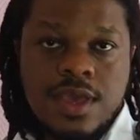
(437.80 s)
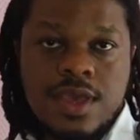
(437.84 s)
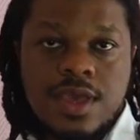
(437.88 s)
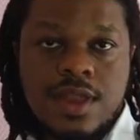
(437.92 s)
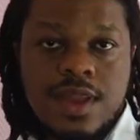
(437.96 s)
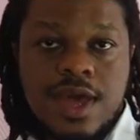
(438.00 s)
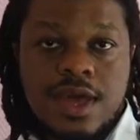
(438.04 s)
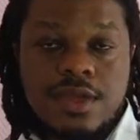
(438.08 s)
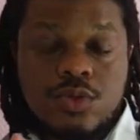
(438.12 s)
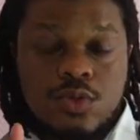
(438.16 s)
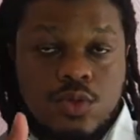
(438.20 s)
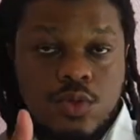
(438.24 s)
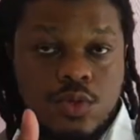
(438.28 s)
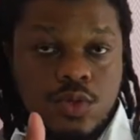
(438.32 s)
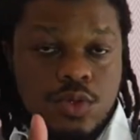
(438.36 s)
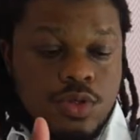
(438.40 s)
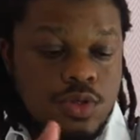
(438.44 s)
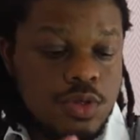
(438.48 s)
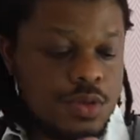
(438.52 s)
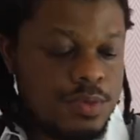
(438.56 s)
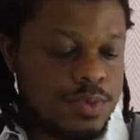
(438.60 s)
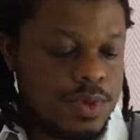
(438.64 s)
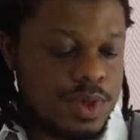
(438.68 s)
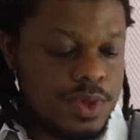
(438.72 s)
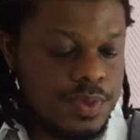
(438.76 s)
Et là, d'une
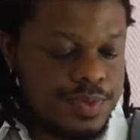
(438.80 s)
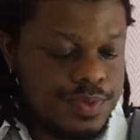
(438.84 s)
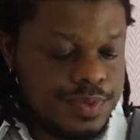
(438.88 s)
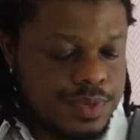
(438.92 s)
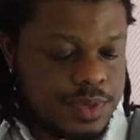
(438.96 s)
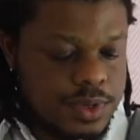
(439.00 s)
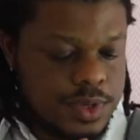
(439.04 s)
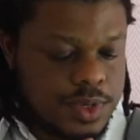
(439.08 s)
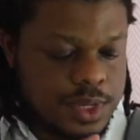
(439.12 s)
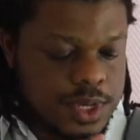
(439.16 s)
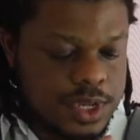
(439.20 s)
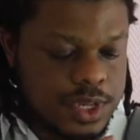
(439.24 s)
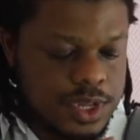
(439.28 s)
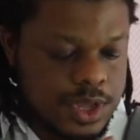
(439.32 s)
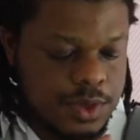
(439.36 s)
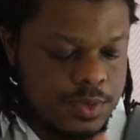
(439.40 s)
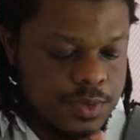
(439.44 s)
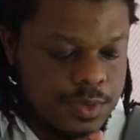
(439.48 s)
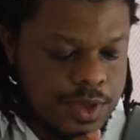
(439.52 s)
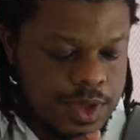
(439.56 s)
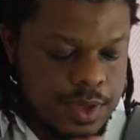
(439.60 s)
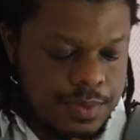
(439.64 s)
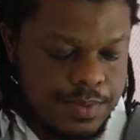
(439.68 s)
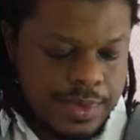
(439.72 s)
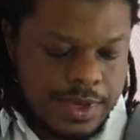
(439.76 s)
seule main, j'attrape
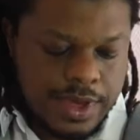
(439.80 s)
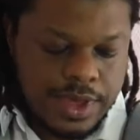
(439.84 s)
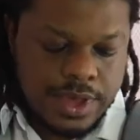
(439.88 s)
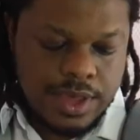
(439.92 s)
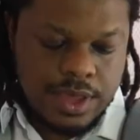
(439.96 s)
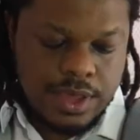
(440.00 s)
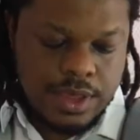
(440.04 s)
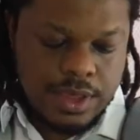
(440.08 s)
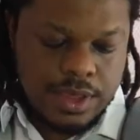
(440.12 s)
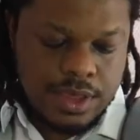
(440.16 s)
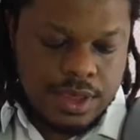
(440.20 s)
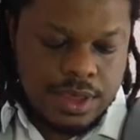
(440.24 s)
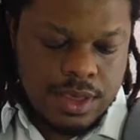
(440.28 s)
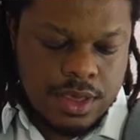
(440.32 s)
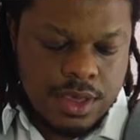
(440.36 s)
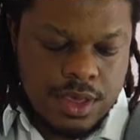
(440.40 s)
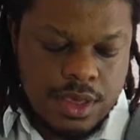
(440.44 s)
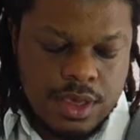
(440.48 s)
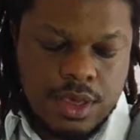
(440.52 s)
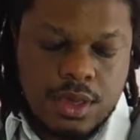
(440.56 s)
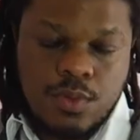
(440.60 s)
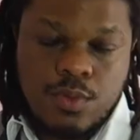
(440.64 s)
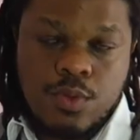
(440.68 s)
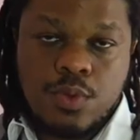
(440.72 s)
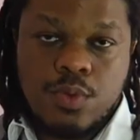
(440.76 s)
mon appareil
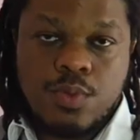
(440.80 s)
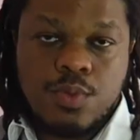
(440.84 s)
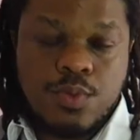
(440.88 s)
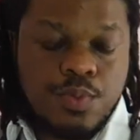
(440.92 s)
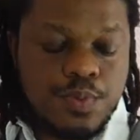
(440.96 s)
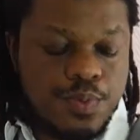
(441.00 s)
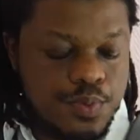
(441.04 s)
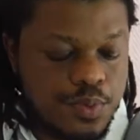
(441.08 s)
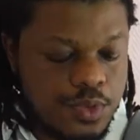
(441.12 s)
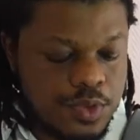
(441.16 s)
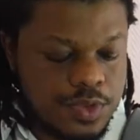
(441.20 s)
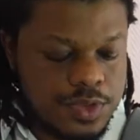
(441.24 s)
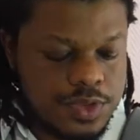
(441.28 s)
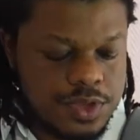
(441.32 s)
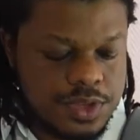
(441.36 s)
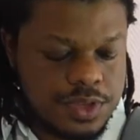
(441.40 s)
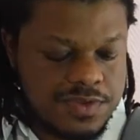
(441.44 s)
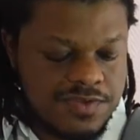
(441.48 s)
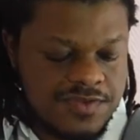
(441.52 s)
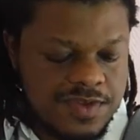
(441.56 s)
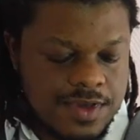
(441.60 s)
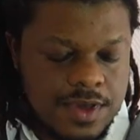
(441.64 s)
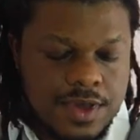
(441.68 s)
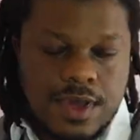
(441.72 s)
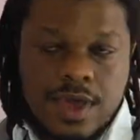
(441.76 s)
et mon
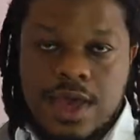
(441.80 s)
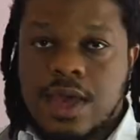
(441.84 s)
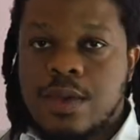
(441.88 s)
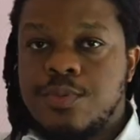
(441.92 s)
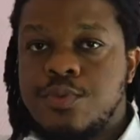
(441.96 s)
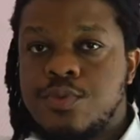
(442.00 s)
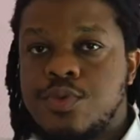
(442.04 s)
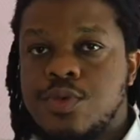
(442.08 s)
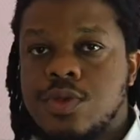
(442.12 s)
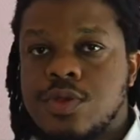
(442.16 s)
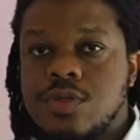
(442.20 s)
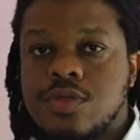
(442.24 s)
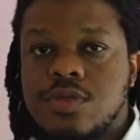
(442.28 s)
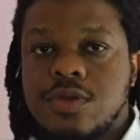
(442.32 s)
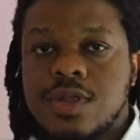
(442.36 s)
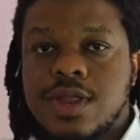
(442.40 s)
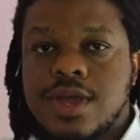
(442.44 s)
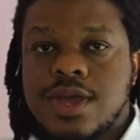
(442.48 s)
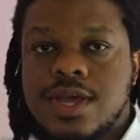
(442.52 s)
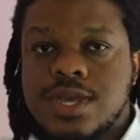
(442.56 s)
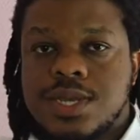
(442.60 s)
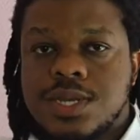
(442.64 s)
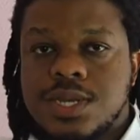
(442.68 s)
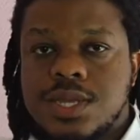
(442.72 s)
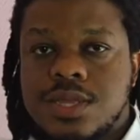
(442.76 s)
pouce vient appuyer sur
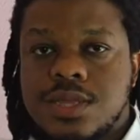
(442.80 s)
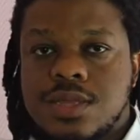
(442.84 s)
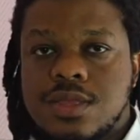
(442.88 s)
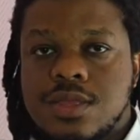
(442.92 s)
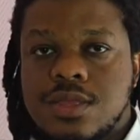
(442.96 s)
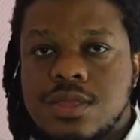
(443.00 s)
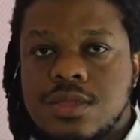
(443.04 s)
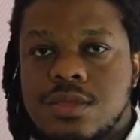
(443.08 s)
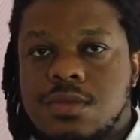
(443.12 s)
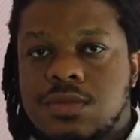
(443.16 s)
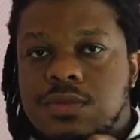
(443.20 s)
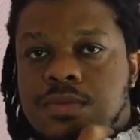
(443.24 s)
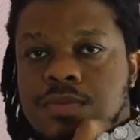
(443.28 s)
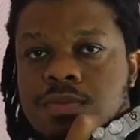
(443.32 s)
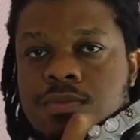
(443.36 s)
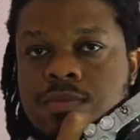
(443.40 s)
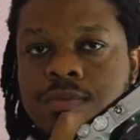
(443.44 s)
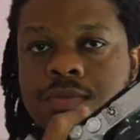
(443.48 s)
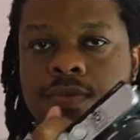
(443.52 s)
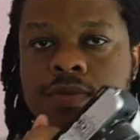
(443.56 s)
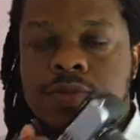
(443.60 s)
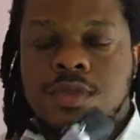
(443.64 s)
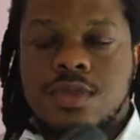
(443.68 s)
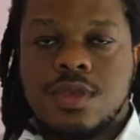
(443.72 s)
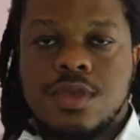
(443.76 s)
la gâchette.
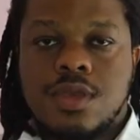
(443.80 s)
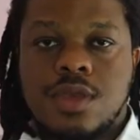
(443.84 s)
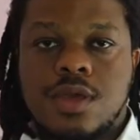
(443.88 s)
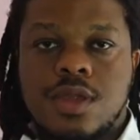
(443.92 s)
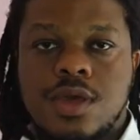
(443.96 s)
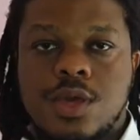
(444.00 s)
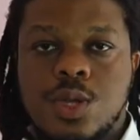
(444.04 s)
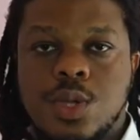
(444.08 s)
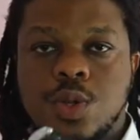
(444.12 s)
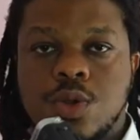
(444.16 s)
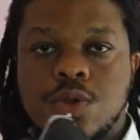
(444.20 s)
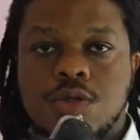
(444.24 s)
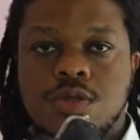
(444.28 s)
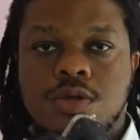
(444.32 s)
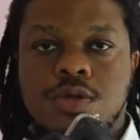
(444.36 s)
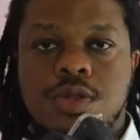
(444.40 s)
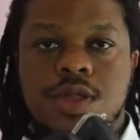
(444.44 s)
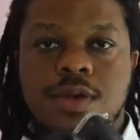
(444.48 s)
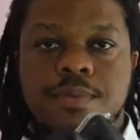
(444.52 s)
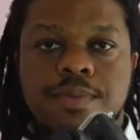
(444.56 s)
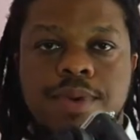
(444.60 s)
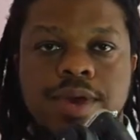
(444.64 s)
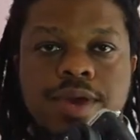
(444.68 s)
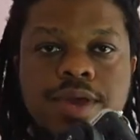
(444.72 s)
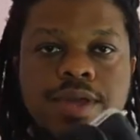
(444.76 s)
Et là, je ressors
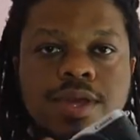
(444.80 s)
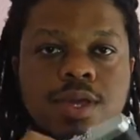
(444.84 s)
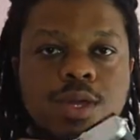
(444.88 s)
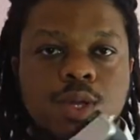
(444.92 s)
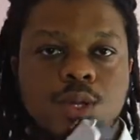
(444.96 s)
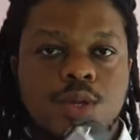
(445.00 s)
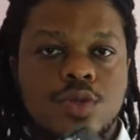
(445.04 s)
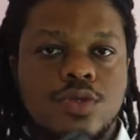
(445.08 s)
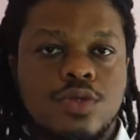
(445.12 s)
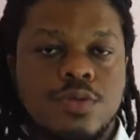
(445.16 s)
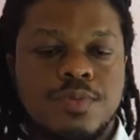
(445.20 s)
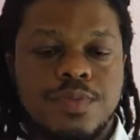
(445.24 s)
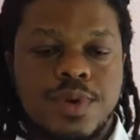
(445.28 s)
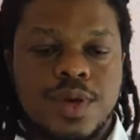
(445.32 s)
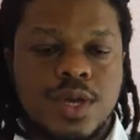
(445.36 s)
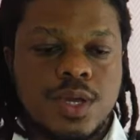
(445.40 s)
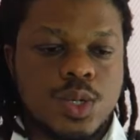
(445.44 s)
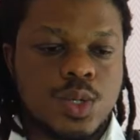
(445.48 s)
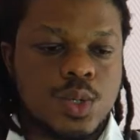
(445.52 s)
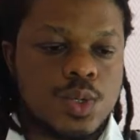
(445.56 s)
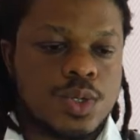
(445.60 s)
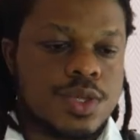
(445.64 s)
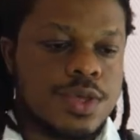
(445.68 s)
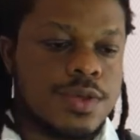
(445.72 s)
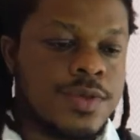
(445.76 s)
l'appareil et je suis prêt à
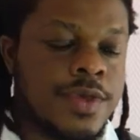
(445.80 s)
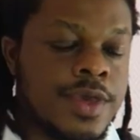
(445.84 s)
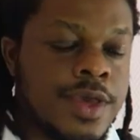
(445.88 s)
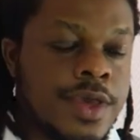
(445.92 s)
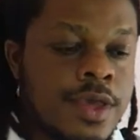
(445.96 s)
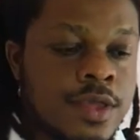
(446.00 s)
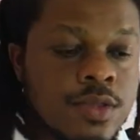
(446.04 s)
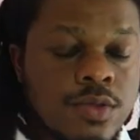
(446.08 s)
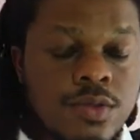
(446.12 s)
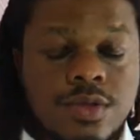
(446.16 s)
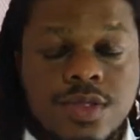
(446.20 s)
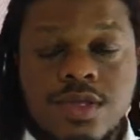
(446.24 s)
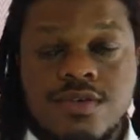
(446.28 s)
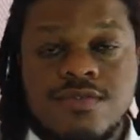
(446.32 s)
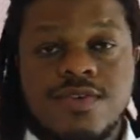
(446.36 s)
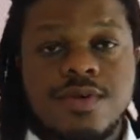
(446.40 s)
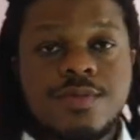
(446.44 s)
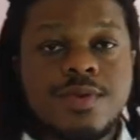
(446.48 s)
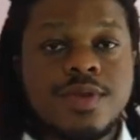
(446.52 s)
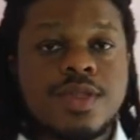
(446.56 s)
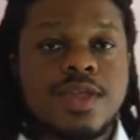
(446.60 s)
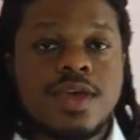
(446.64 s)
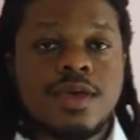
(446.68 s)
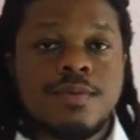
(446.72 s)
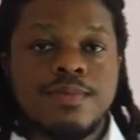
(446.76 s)
shooter. Donc, c'est
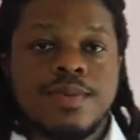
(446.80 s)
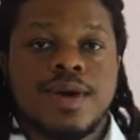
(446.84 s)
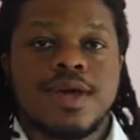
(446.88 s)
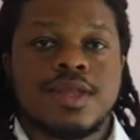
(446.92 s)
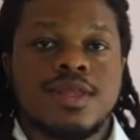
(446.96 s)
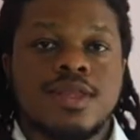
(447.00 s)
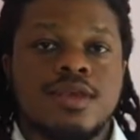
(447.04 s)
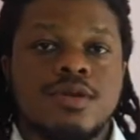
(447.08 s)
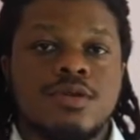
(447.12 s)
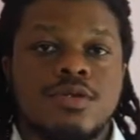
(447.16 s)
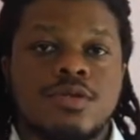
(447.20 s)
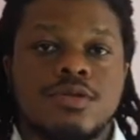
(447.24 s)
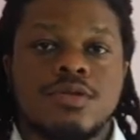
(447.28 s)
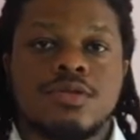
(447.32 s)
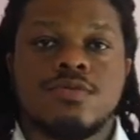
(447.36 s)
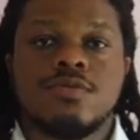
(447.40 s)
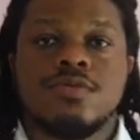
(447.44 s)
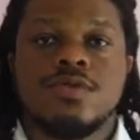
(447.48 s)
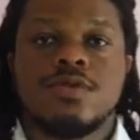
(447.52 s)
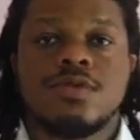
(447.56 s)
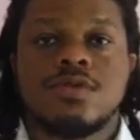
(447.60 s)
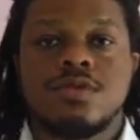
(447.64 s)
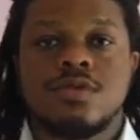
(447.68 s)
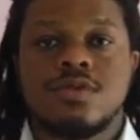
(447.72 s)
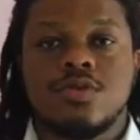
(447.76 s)
vraiment très pratique lorsque
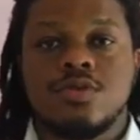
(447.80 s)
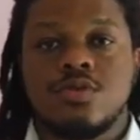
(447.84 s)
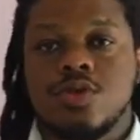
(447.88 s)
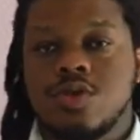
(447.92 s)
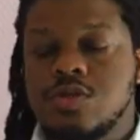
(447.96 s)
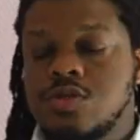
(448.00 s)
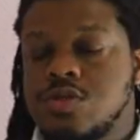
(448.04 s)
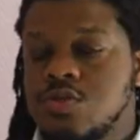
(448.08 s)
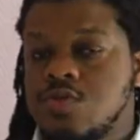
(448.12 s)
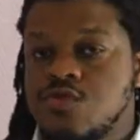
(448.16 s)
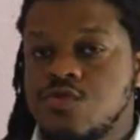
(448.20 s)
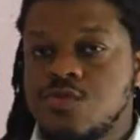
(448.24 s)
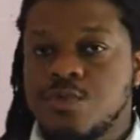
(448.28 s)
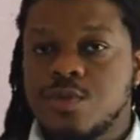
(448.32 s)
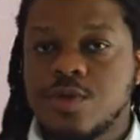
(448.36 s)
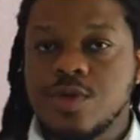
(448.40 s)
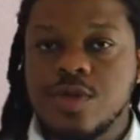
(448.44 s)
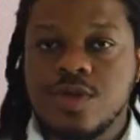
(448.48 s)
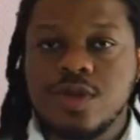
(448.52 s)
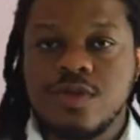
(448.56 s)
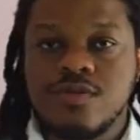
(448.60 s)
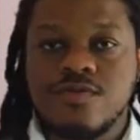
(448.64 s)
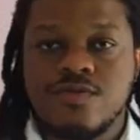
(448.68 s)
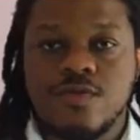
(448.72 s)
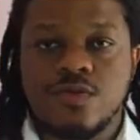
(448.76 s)
vous êtes en situation vous
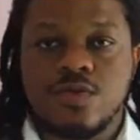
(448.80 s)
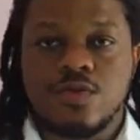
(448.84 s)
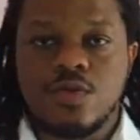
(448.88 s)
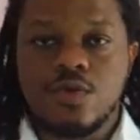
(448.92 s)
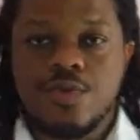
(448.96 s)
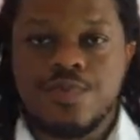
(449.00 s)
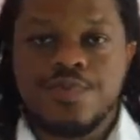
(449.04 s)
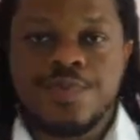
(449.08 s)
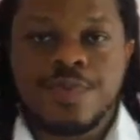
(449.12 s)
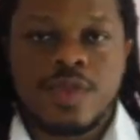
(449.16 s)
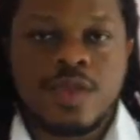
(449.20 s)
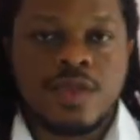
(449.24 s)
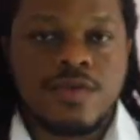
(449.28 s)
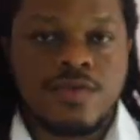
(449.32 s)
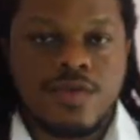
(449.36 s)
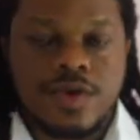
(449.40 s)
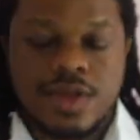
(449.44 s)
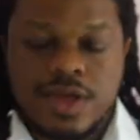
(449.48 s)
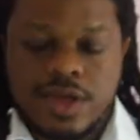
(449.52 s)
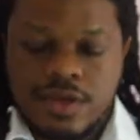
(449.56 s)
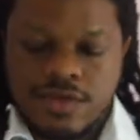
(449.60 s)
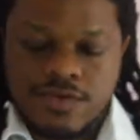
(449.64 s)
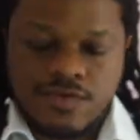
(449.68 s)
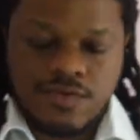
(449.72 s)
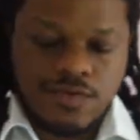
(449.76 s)
prenez des photos.
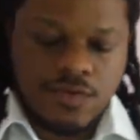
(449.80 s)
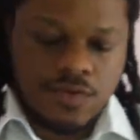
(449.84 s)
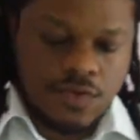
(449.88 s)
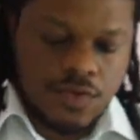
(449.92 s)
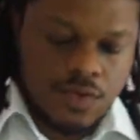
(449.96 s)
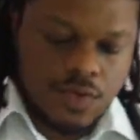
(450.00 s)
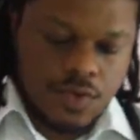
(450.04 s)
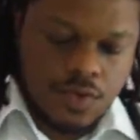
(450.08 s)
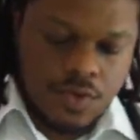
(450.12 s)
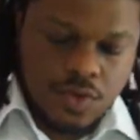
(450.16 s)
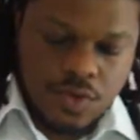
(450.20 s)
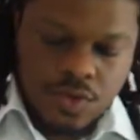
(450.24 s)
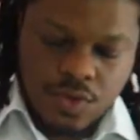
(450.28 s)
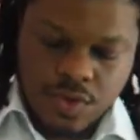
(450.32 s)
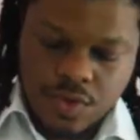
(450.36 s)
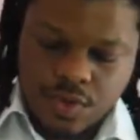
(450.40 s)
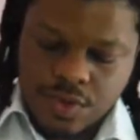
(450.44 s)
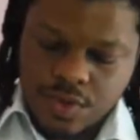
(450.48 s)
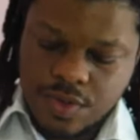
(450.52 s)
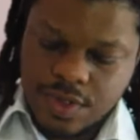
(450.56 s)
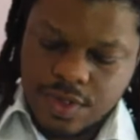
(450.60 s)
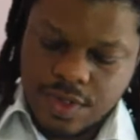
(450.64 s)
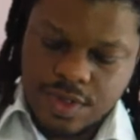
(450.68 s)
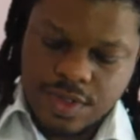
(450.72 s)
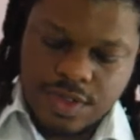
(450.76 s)
Voilà, vous,
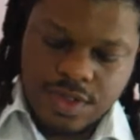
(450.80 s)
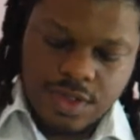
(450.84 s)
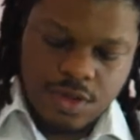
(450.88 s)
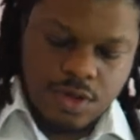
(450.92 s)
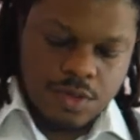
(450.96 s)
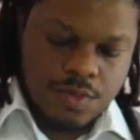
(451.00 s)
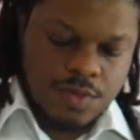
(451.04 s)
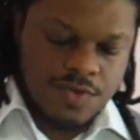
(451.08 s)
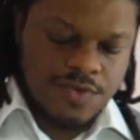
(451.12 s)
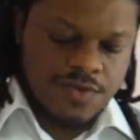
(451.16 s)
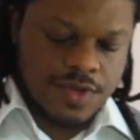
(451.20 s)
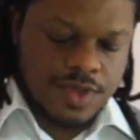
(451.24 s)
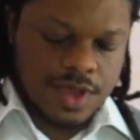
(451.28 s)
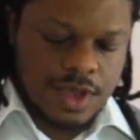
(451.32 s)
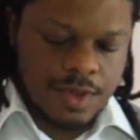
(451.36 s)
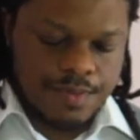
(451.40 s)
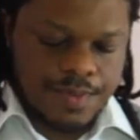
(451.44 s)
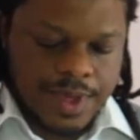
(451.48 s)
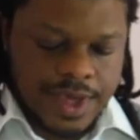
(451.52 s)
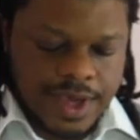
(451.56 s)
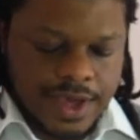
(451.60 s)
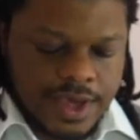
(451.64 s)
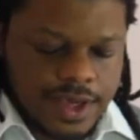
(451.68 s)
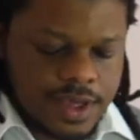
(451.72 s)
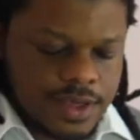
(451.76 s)
vous allumez votre
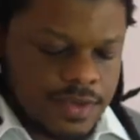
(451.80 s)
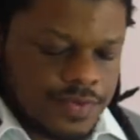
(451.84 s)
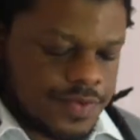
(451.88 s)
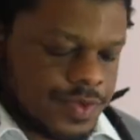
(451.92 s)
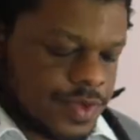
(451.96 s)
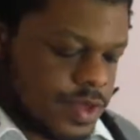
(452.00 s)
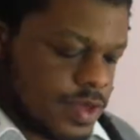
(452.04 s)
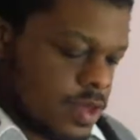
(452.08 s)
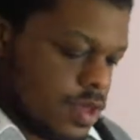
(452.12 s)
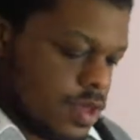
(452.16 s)
appareil,